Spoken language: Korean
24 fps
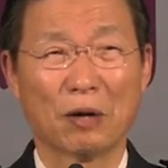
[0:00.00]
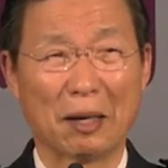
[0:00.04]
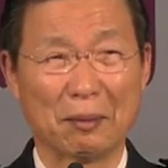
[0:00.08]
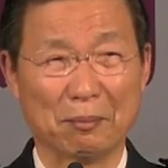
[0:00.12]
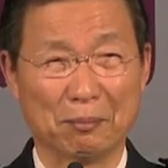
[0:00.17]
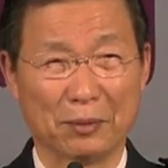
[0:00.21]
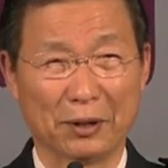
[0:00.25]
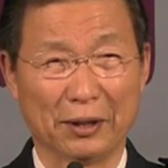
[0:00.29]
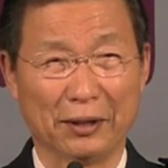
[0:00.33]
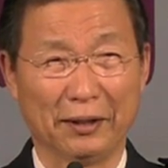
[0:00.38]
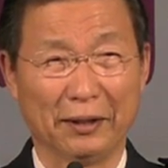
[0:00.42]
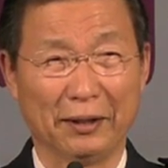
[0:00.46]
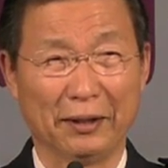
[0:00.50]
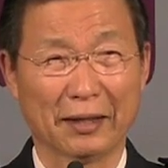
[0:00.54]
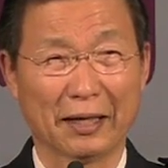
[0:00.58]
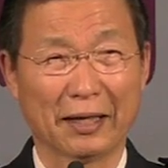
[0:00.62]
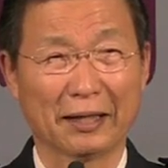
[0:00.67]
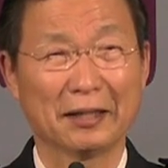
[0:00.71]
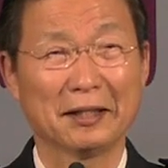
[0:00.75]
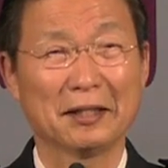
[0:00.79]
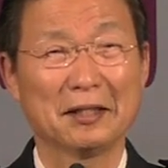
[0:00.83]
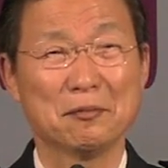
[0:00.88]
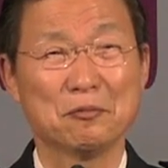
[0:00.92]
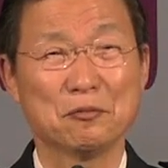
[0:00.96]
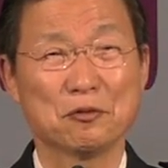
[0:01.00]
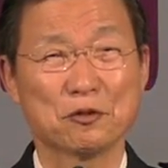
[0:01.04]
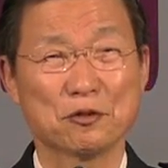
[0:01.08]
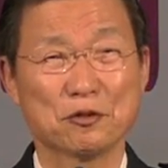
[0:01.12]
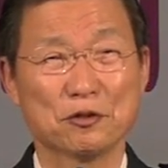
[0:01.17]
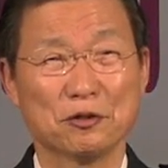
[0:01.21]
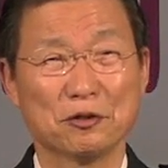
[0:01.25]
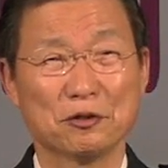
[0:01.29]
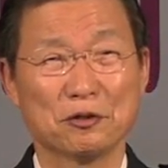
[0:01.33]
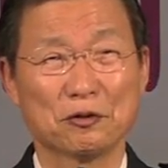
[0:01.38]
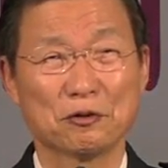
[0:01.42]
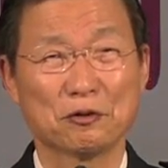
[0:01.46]
한 번의 하나님
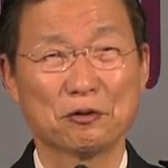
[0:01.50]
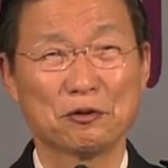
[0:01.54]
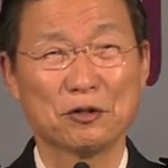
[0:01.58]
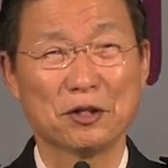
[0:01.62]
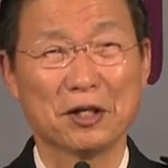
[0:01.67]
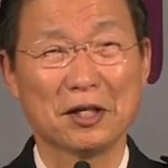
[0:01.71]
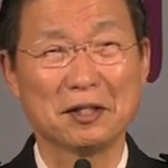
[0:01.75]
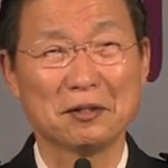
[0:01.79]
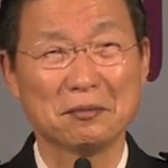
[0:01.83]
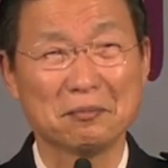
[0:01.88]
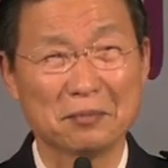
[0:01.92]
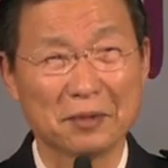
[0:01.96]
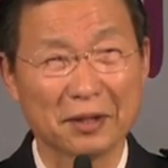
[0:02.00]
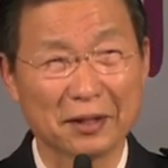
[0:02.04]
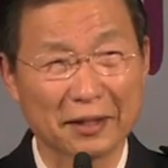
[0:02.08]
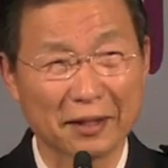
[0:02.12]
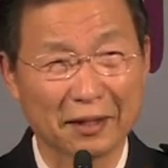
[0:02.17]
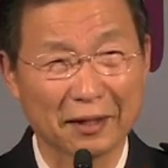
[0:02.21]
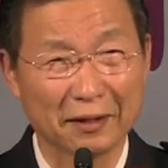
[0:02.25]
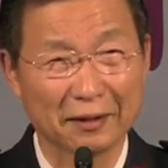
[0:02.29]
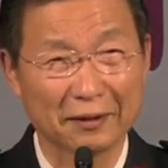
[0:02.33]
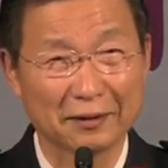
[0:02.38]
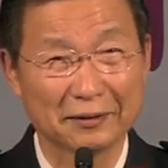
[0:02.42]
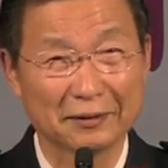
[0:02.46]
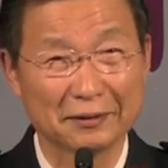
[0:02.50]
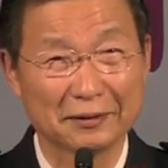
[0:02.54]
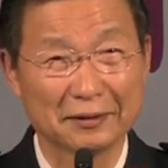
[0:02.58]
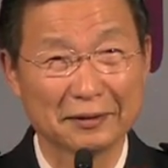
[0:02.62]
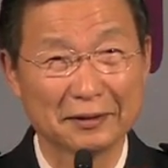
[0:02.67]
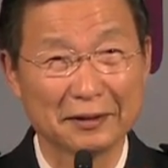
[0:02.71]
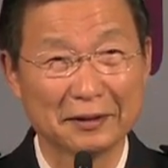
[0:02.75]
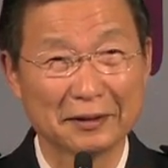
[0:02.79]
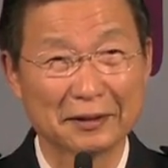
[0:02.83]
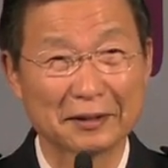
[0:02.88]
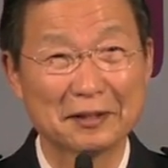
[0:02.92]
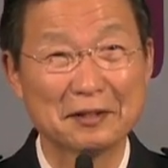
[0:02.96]
주신 기회입니다.
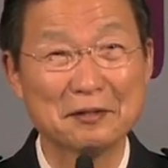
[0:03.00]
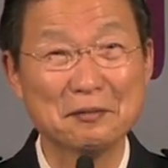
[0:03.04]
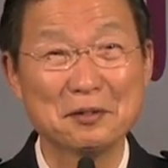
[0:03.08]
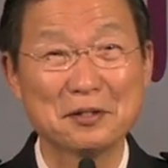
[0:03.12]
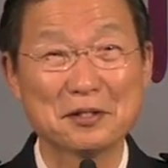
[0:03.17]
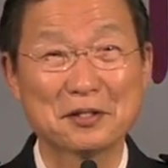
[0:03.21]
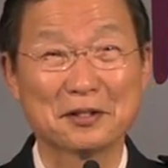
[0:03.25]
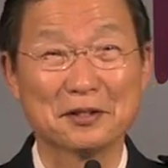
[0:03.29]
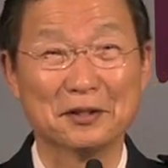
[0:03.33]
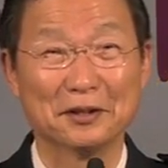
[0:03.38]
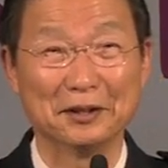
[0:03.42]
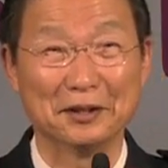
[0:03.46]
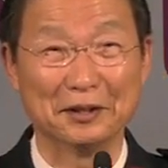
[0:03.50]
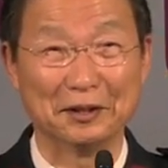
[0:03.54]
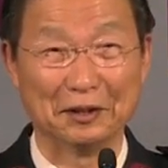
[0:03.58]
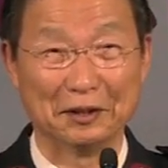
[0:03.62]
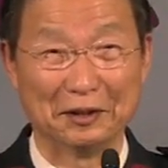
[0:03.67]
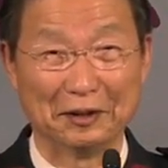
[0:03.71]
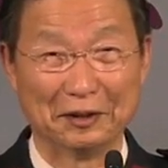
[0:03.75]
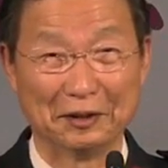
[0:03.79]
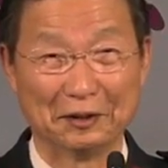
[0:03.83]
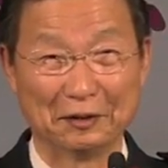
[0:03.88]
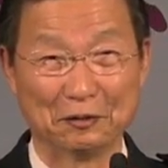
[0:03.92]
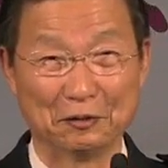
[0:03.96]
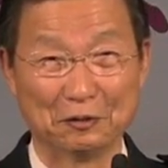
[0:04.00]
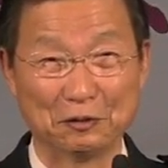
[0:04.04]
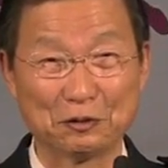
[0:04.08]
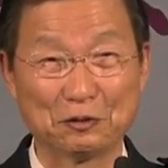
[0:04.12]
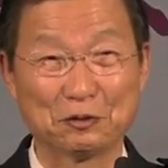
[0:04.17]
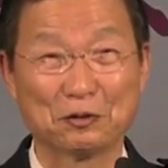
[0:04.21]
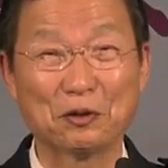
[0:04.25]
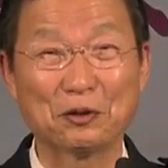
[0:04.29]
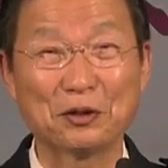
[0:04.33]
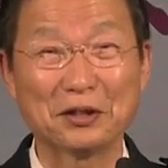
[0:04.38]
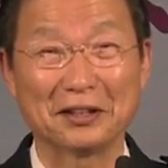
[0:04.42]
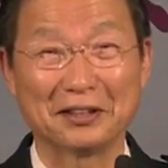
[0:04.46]
그러면서 이
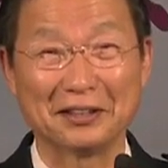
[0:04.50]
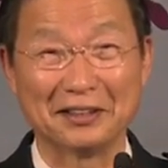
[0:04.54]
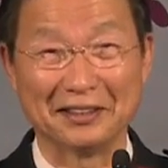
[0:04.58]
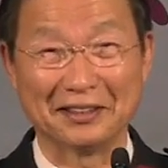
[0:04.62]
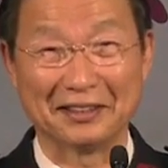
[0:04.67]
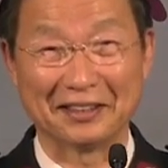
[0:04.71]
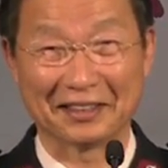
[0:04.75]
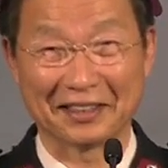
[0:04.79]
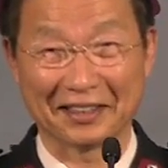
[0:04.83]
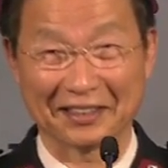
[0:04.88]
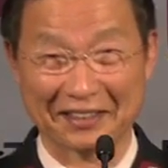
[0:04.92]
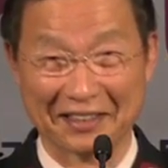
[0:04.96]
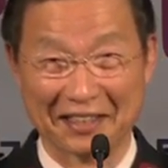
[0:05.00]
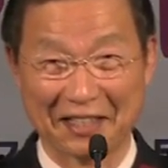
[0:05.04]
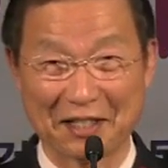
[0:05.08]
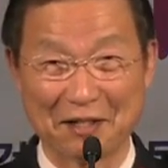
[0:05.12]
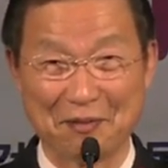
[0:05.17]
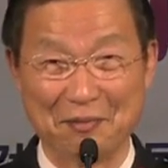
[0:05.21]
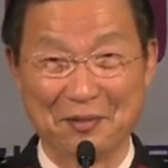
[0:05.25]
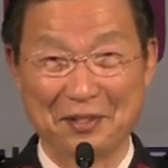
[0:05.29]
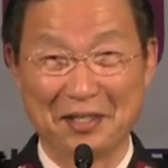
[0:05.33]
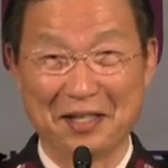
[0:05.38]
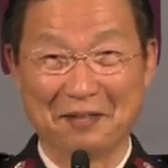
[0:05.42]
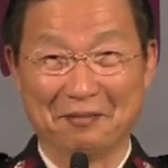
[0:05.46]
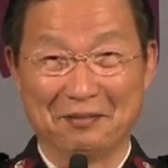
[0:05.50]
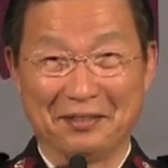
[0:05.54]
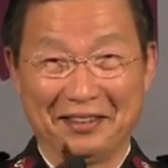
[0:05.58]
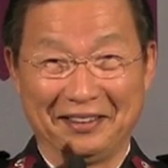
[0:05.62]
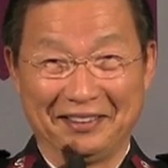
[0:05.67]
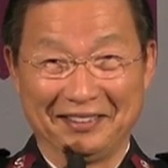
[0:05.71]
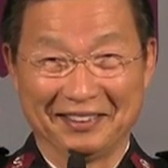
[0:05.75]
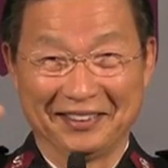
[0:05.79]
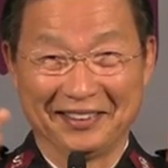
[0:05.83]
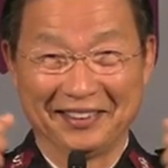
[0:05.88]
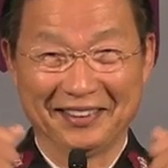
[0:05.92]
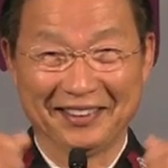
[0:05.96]
웃돌이를 이렇게 탁 입는단
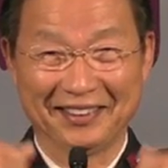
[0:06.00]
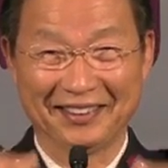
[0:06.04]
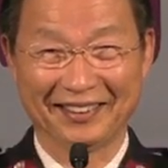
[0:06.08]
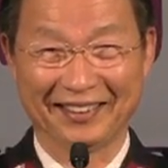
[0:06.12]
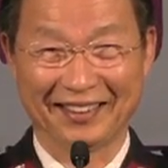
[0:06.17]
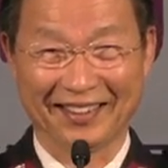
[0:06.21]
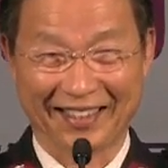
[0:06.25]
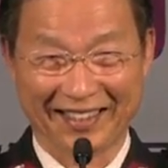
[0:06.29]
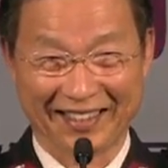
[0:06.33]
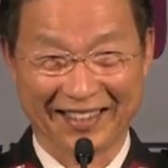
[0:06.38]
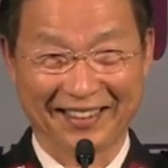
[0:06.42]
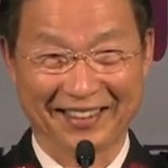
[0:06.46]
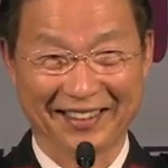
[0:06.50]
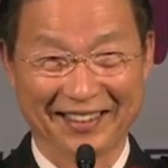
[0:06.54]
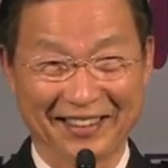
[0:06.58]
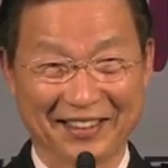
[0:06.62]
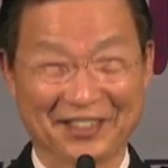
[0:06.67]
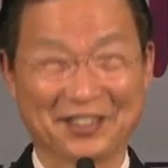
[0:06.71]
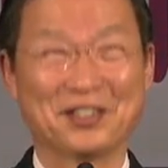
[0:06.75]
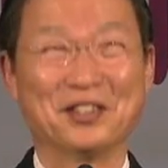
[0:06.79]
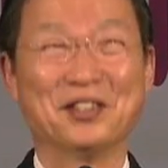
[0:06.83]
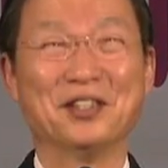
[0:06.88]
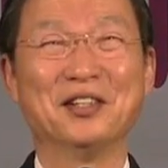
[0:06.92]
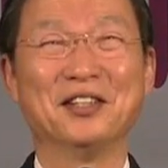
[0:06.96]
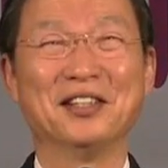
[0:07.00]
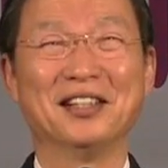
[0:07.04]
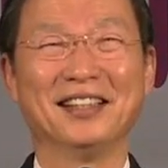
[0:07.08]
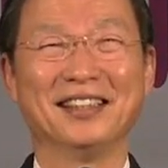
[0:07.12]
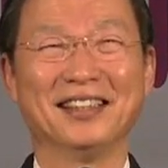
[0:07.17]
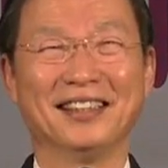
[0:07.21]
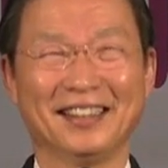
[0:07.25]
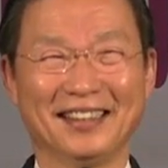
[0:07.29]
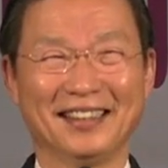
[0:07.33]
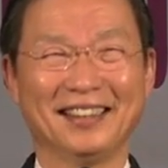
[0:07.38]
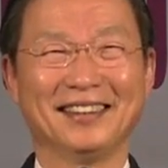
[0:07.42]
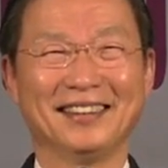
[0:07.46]
말이에요. 탁 입고
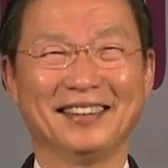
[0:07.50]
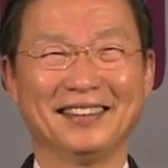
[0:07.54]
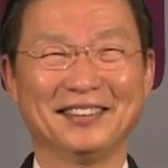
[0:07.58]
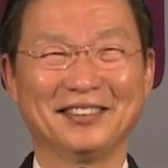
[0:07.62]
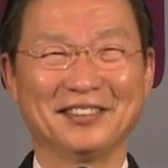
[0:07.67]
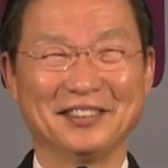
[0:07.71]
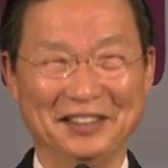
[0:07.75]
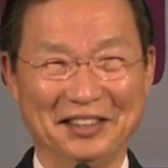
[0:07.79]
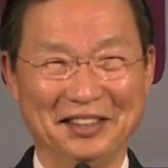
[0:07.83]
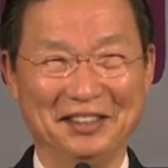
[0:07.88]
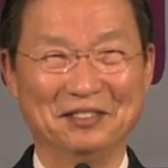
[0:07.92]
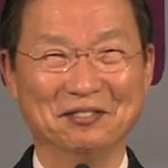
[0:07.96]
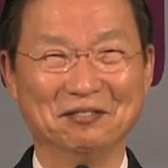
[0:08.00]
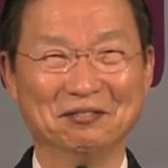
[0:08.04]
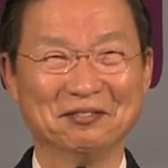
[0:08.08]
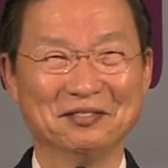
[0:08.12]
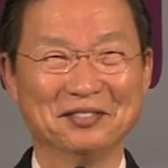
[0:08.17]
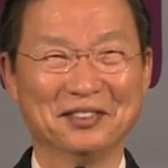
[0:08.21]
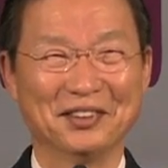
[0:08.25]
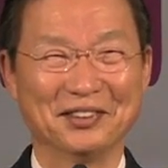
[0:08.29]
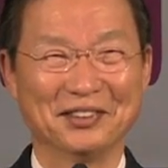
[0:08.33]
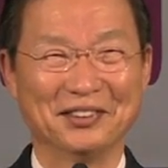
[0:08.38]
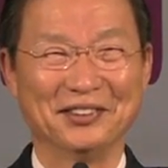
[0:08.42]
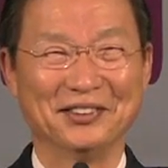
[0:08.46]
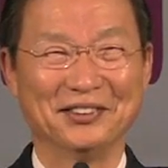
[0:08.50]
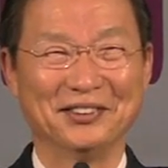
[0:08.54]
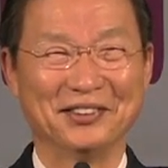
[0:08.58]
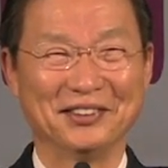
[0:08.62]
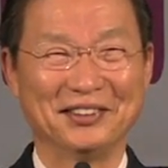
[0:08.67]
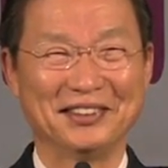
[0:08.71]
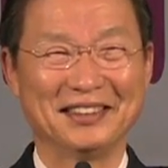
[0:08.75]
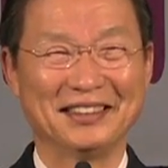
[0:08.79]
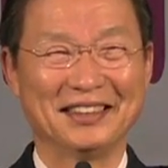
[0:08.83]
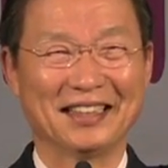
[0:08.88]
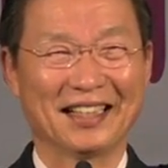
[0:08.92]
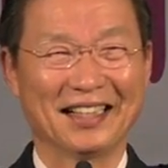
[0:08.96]
주님
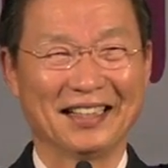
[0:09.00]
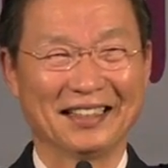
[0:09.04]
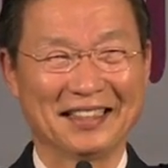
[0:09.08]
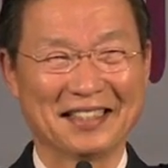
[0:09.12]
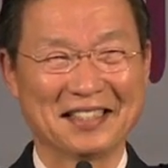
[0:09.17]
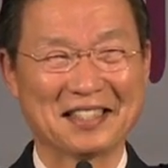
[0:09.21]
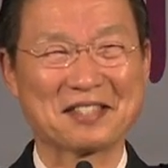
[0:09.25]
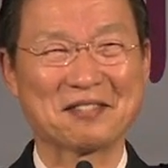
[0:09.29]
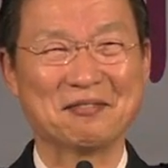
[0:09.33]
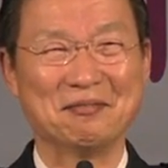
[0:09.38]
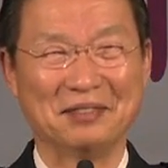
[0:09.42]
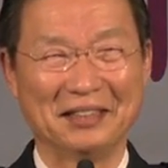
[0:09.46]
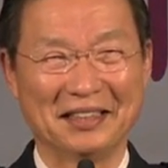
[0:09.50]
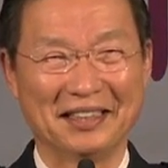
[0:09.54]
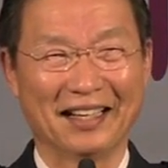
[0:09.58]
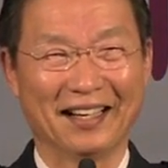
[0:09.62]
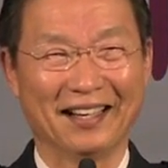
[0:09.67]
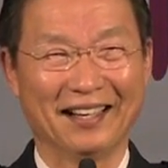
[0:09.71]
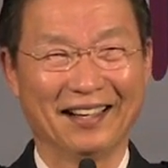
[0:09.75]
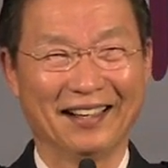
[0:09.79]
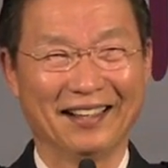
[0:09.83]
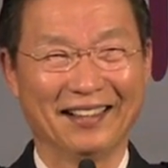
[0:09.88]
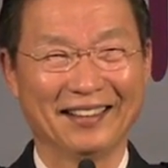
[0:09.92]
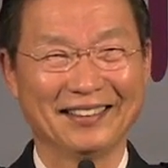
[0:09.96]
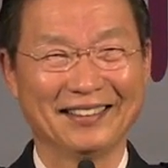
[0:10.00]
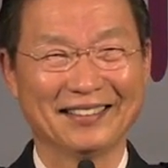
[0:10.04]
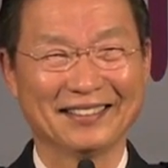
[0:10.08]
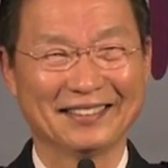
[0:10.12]
오늘도 시작하겠습니다.